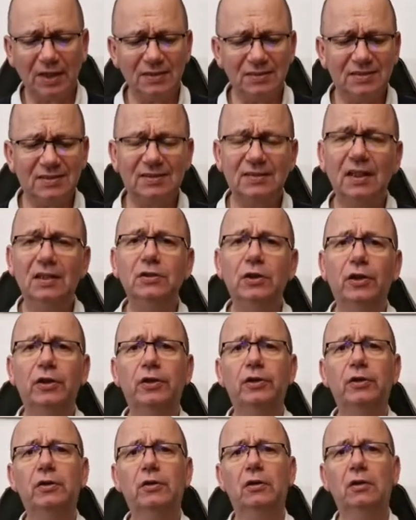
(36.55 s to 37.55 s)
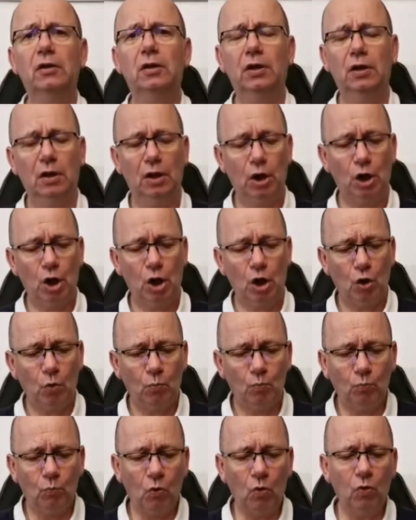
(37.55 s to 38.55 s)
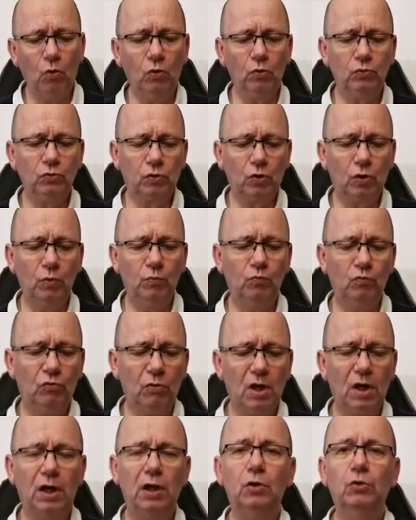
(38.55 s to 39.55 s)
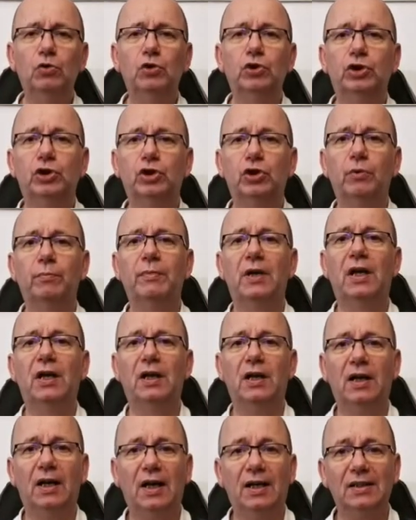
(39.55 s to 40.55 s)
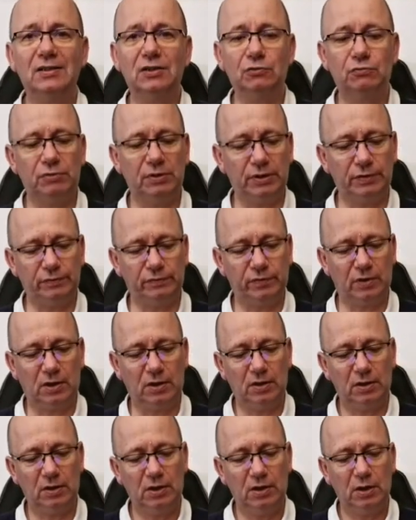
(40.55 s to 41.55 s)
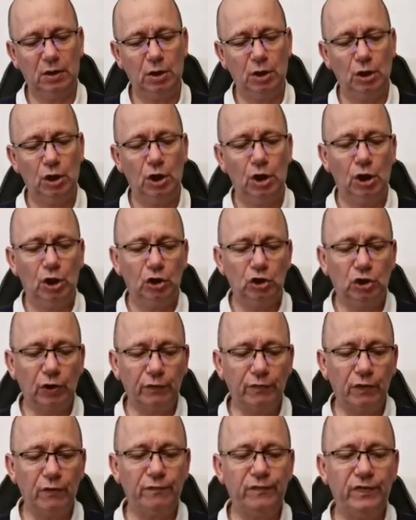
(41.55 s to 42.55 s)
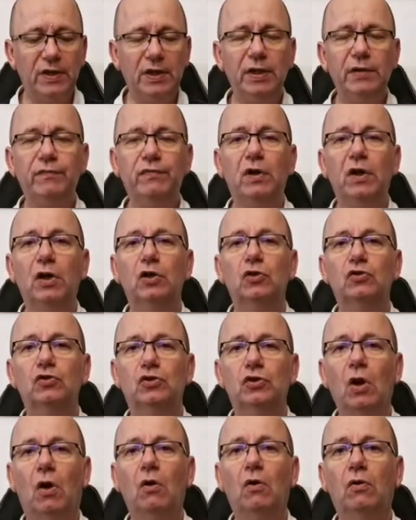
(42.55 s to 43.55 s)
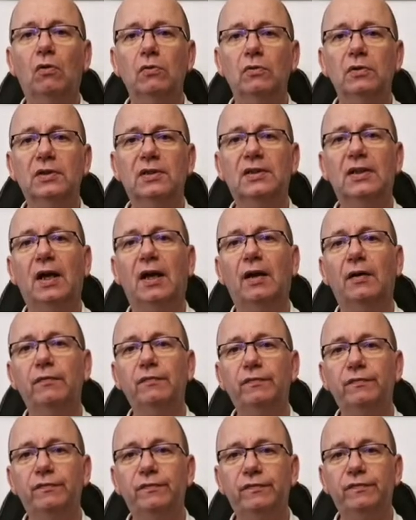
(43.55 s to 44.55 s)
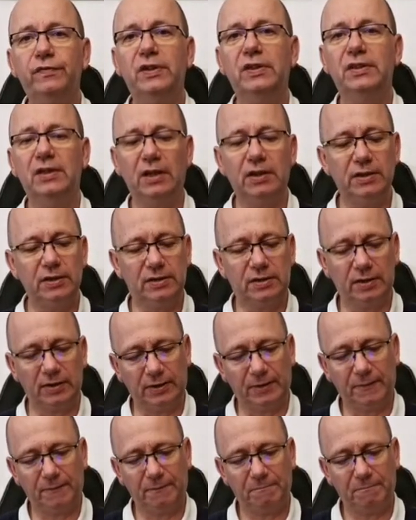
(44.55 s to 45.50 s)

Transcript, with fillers: Seigneur, montre-moi le chemin à suivre. Je veux vivre dans ta fidélité.